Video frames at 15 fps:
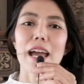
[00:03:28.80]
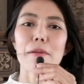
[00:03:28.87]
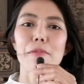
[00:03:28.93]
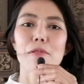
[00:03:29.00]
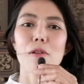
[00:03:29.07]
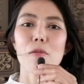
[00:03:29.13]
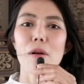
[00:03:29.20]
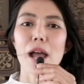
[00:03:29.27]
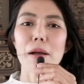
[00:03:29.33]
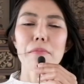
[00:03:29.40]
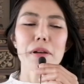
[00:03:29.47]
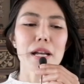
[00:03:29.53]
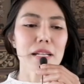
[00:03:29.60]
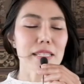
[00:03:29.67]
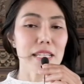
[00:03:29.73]
คะเพราะว่า
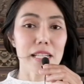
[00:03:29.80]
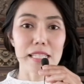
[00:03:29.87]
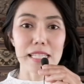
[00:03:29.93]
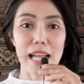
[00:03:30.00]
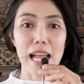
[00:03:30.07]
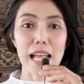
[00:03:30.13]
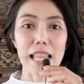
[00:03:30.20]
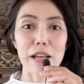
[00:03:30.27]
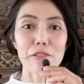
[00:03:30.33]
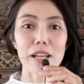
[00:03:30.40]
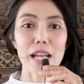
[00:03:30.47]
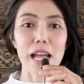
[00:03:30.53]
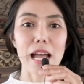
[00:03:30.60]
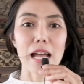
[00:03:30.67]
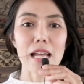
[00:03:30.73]
เมื่อเจรจาแล้ว
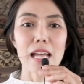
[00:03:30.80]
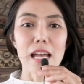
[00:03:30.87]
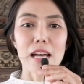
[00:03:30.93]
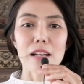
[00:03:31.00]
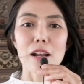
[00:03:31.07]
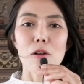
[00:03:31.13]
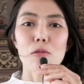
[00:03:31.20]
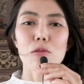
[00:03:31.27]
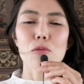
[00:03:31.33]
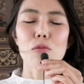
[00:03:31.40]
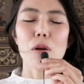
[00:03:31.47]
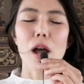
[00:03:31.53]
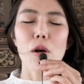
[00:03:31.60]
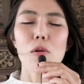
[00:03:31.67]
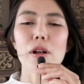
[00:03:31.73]
นะคะเรารู้
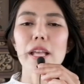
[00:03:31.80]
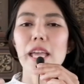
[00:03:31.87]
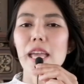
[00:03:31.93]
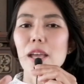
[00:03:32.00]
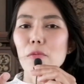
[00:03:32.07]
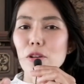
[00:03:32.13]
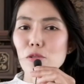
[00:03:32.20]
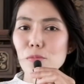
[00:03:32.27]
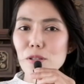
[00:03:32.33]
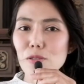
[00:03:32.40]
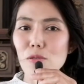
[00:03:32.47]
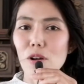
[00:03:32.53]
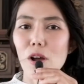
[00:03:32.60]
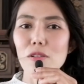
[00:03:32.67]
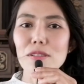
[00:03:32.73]
ว่าโอเควัตถุประส
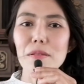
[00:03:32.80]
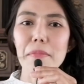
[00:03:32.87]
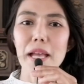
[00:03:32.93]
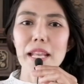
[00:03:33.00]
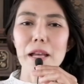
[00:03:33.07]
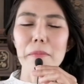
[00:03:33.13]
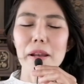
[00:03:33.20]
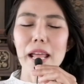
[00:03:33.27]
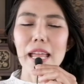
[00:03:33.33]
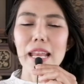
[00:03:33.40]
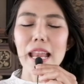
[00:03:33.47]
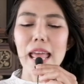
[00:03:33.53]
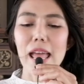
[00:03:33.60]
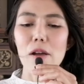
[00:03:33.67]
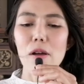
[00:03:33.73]
งค์เขาจะมาทำอะไร
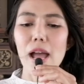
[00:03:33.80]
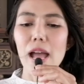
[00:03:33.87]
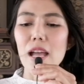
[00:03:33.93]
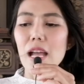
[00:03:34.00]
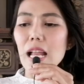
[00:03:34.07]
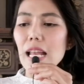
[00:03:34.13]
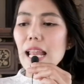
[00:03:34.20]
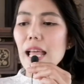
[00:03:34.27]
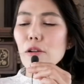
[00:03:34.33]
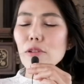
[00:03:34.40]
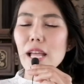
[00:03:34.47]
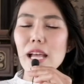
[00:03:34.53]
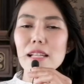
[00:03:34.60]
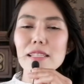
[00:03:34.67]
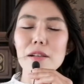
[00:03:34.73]
แล้วอ่ะแล้ว
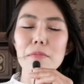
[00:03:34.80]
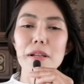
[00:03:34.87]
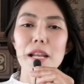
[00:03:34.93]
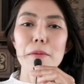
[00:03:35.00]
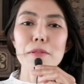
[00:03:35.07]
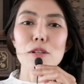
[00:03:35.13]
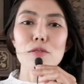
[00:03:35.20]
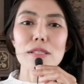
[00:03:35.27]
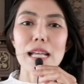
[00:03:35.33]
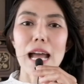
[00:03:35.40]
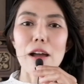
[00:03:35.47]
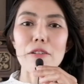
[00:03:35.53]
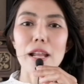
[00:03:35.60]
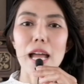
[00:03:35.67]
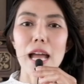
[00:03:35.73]
ถ้าจะมารับเจ้าสา
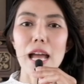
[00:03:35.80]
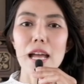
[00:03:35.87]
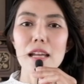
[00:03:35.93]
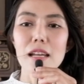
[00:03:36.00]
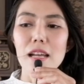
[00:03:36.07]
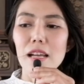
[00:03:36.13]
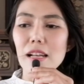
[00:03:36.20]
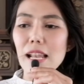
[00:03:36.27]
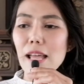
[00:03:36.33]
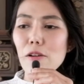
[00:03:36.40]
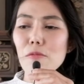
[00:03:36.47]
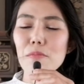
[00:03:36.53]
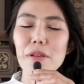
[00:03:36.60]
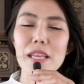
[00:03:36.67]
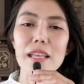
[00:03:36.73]
วนะคะแล้ว
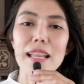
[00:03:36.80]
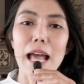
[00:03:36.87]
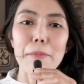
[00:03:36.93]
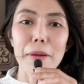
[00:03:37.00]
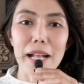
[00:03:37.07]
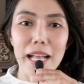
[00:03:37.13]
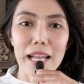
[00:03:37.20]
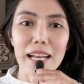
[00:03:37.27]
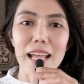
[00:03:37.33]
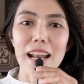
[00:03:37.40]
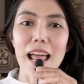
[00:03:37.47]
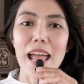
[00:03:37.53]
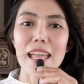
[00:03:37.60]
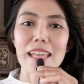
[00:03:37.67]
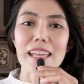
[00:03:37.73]
มีหลักประกันอะไร